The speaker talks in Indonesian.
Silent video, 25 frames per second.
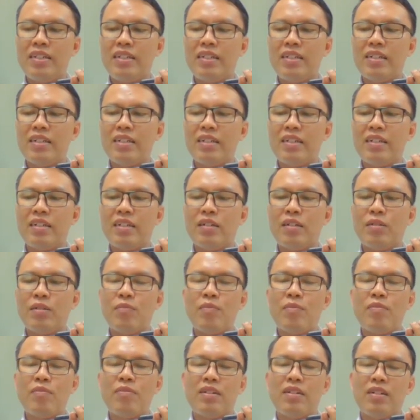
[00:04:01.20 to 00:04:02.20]
eh,
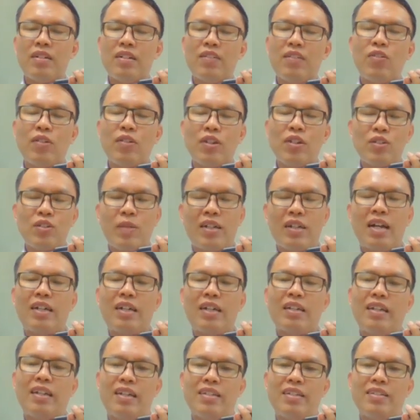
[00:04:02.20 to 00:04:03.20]
flores back
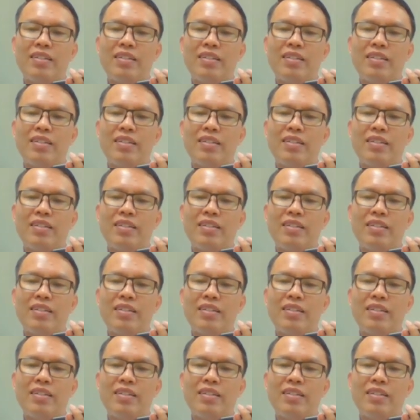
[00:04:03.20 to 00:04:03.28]
actra